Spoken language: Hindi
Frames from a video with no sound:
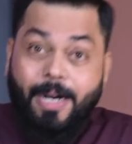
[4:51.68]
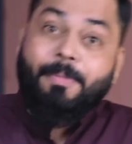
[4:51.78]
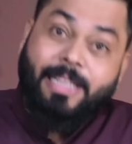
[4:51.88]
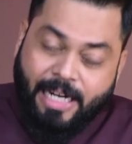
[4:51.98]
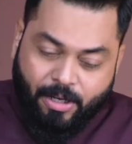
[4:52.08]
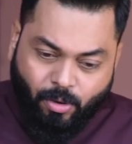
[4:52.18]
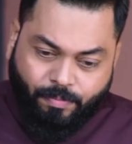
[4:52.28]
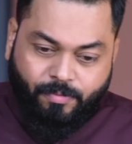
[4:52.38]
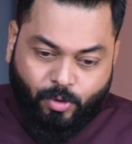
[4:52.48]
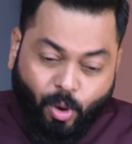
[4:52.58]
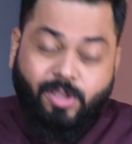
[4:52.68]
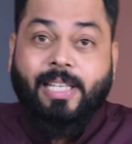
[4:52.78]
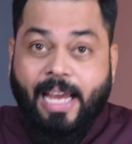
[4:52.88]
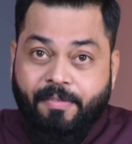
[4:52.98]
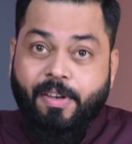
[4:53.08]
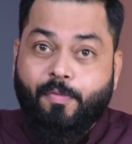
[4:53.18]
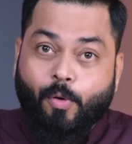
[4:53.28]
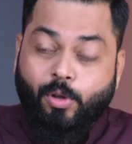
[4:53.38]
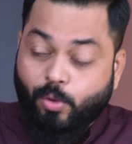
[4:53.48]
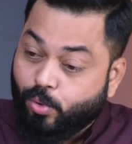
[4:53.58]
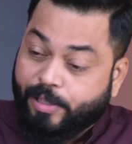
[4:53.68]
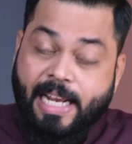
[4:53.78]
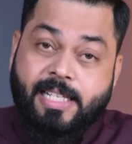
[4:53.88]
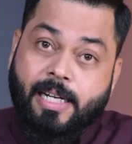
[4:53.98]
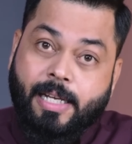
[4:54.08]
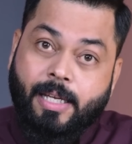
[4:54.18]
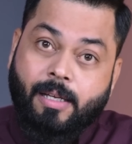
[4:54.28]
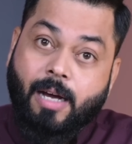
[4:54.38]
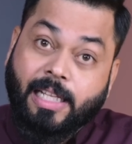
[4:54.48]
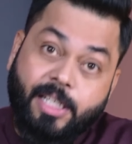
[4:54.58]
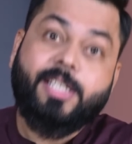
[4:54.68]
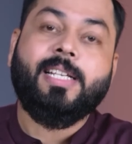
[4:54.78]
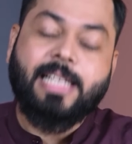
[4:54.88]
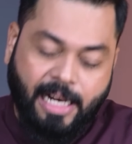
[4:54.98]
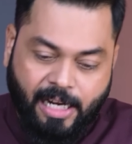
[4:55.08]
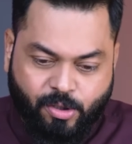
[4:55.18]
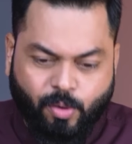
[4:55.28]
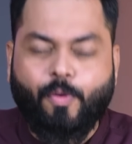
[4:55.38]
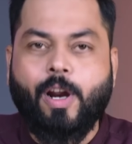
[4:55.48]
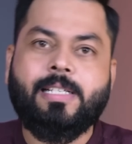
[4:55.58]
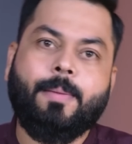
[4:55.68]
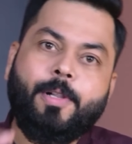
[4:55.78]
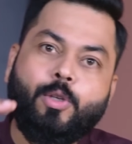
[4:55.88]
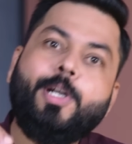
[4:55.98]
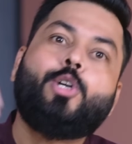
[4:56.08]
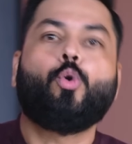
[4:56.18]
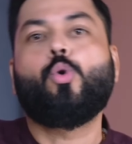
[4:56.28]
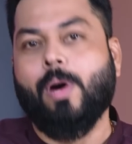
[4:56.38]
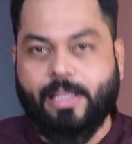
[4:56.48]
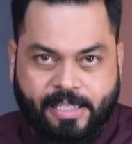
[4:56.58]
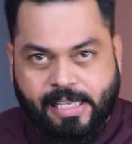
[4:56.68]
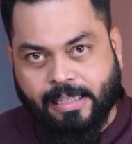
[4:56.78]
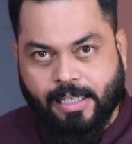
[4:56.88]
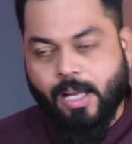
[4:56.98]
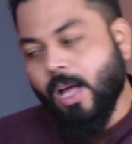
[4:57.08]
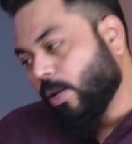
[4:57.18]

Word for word: पण मित्रांनो तोच हेवी फोन दुसऱ्यासाठी अतिशय चांगला असतो फॉर एक्झाम्पल तुम्ही टूरवरती जाता